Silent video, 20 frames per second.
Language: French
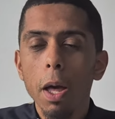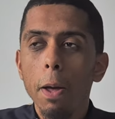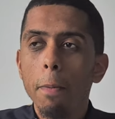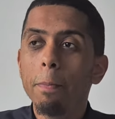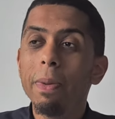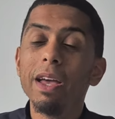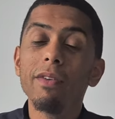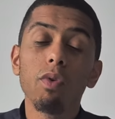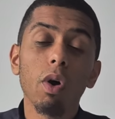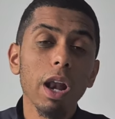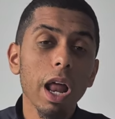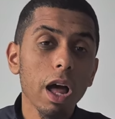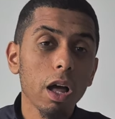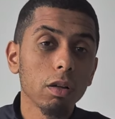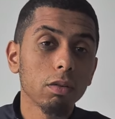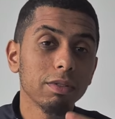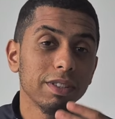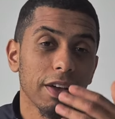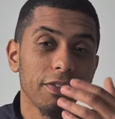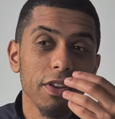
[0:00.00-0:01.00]
Mais
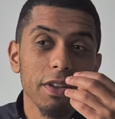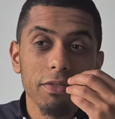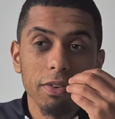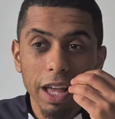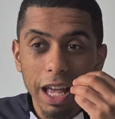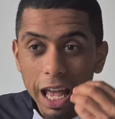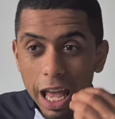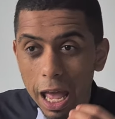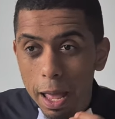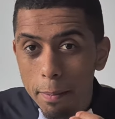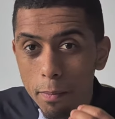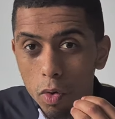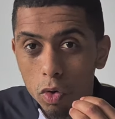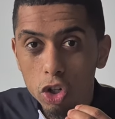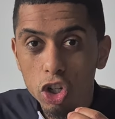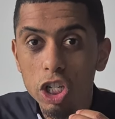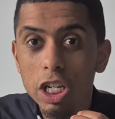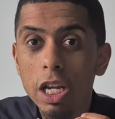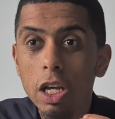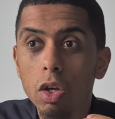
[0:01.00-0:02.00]
voilà, ça fait vraiment
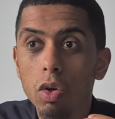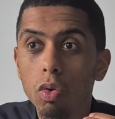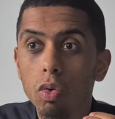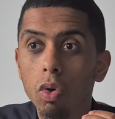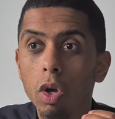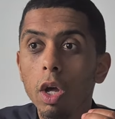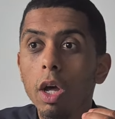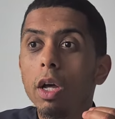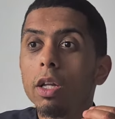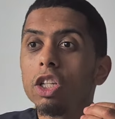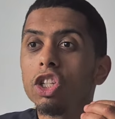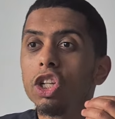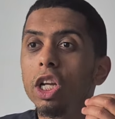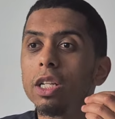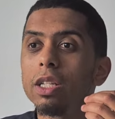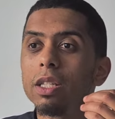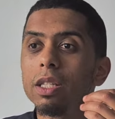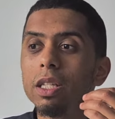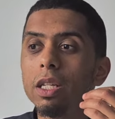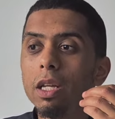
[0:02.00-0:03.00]
chier que
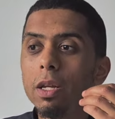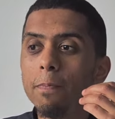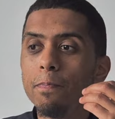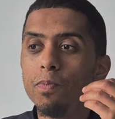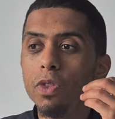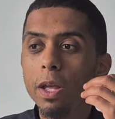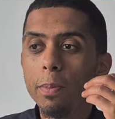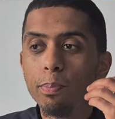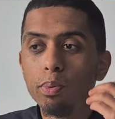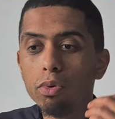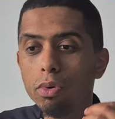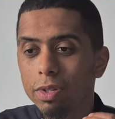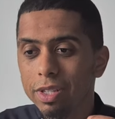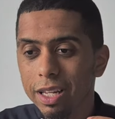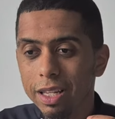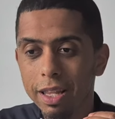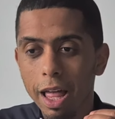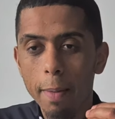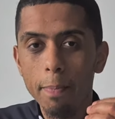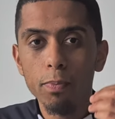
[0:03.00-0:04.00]
Chelsea n'ait plus
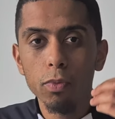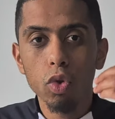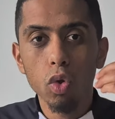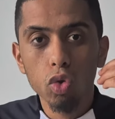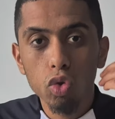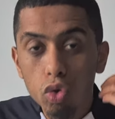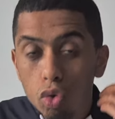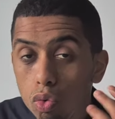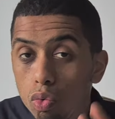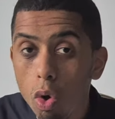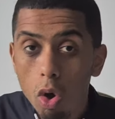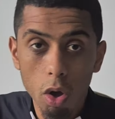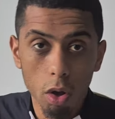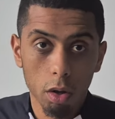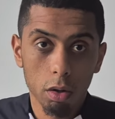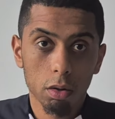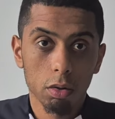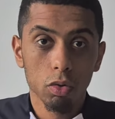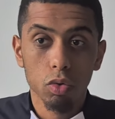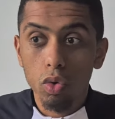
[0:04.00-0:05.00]
cette âme de
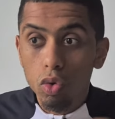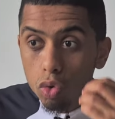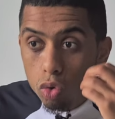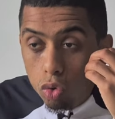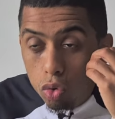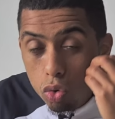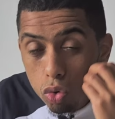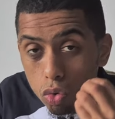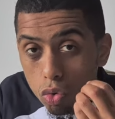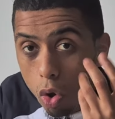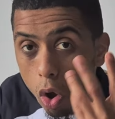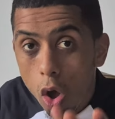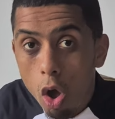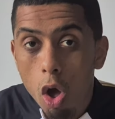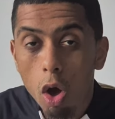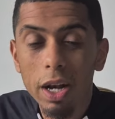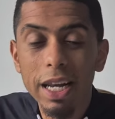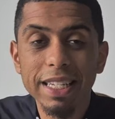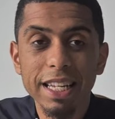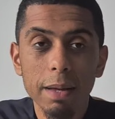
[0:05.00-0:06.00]
tueur, de
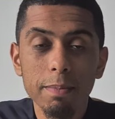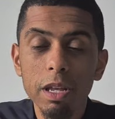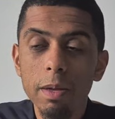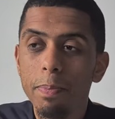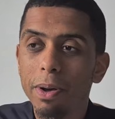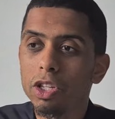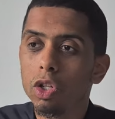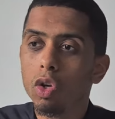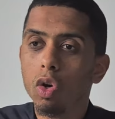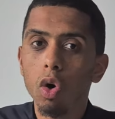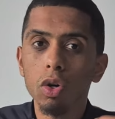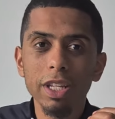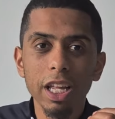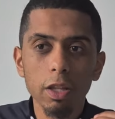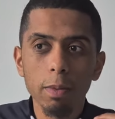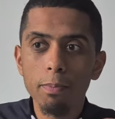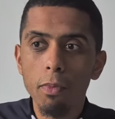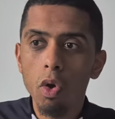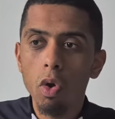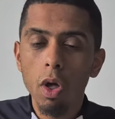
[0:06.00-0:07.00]
tueur les amis, parce que
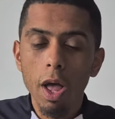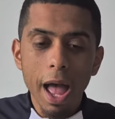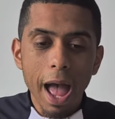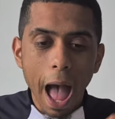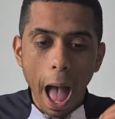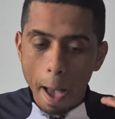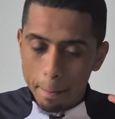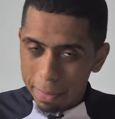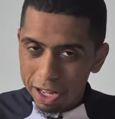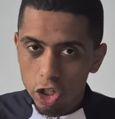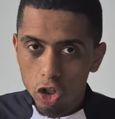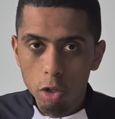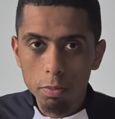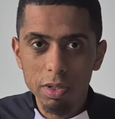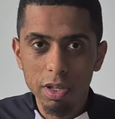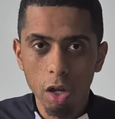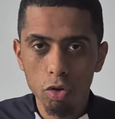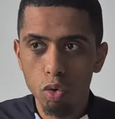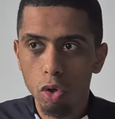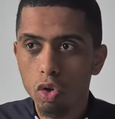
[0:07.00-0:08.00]
honnêtement, un match comme
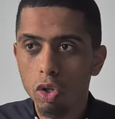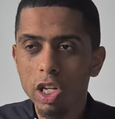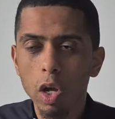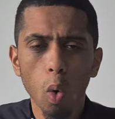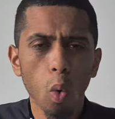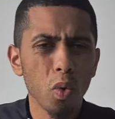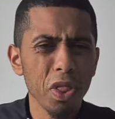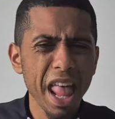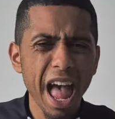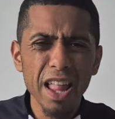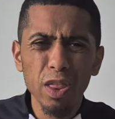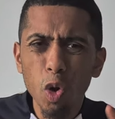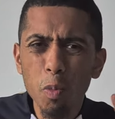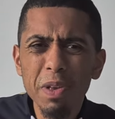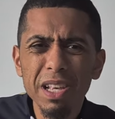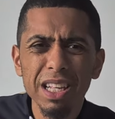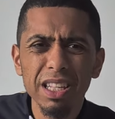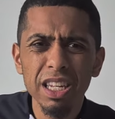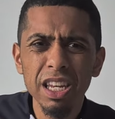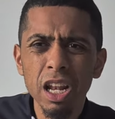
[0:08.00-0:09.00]
ça, tu dois te dire, on est à
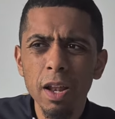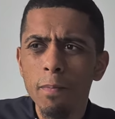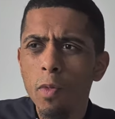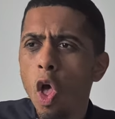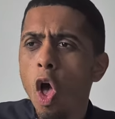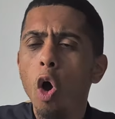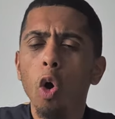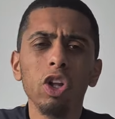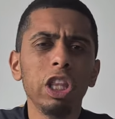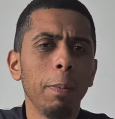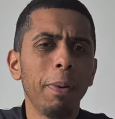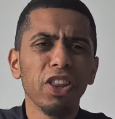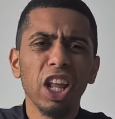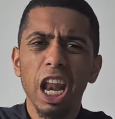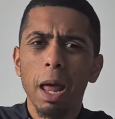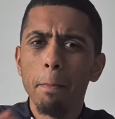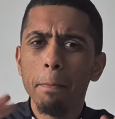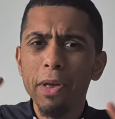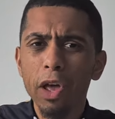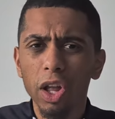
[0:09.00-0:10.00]
domicile, on n'est pas dans
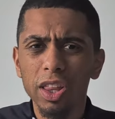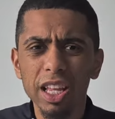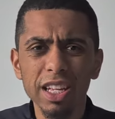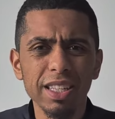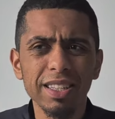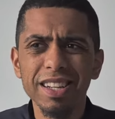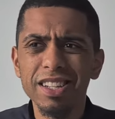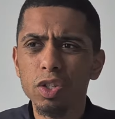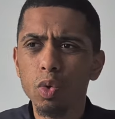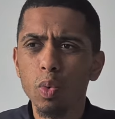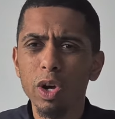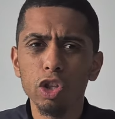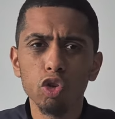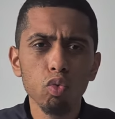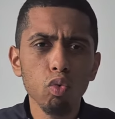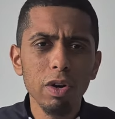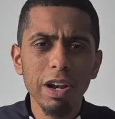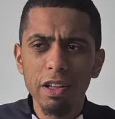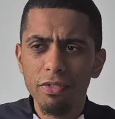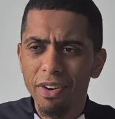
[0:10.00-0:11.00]
la meilleure des saisons et
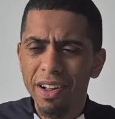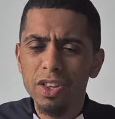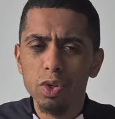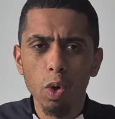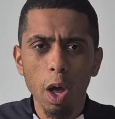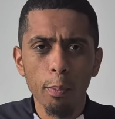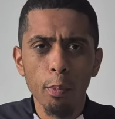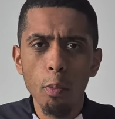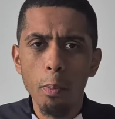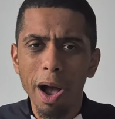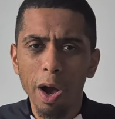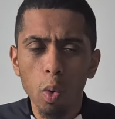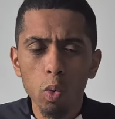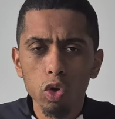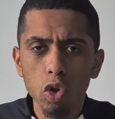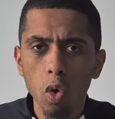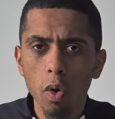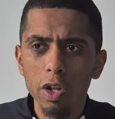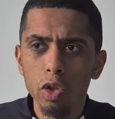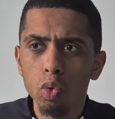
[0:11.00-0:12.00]
tout, les fans sont un peu pas
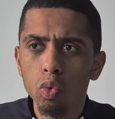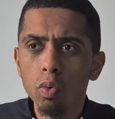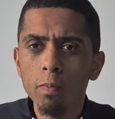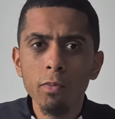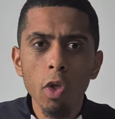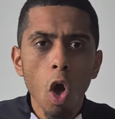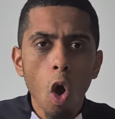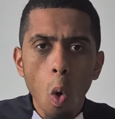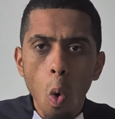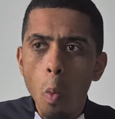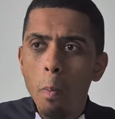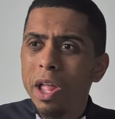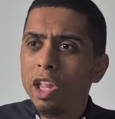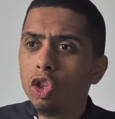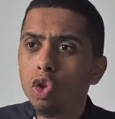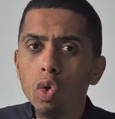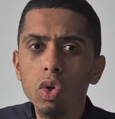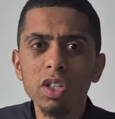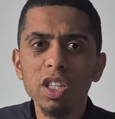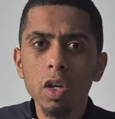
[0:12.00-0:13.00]
contents et tout, on
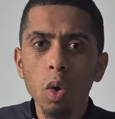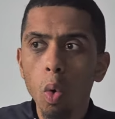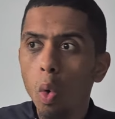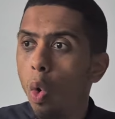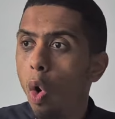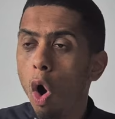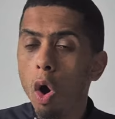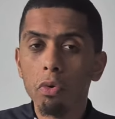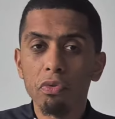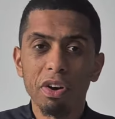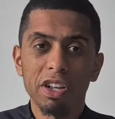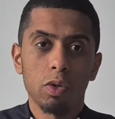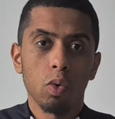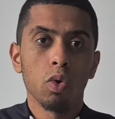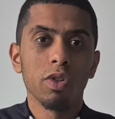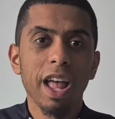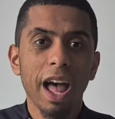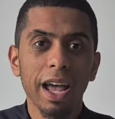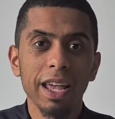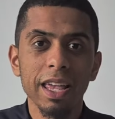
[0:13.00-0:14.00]
mène 2-0 en face,
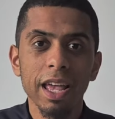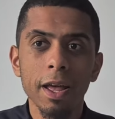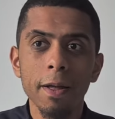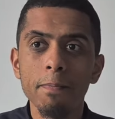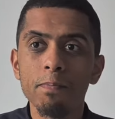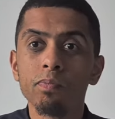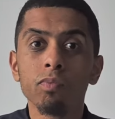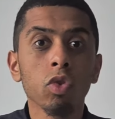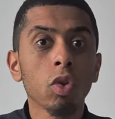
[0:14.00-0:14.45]
on n'a rien.